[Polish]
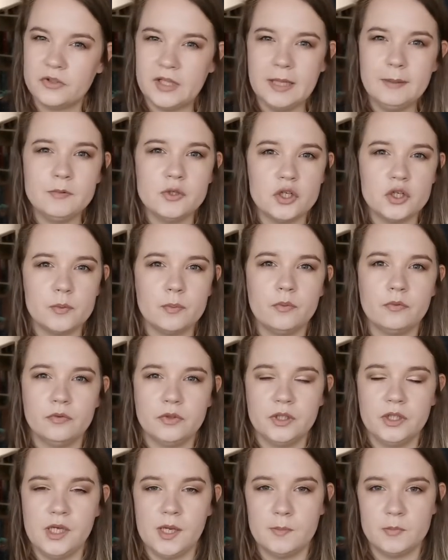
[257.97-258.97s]
Wydaje mi się, że
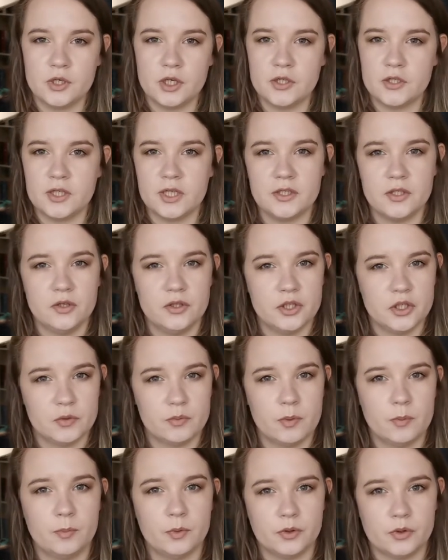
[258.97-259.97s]
powinni przeczytać
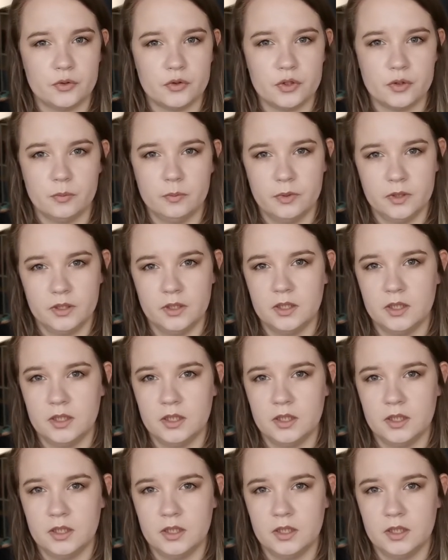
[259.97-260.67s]
chociażby po to, żeby,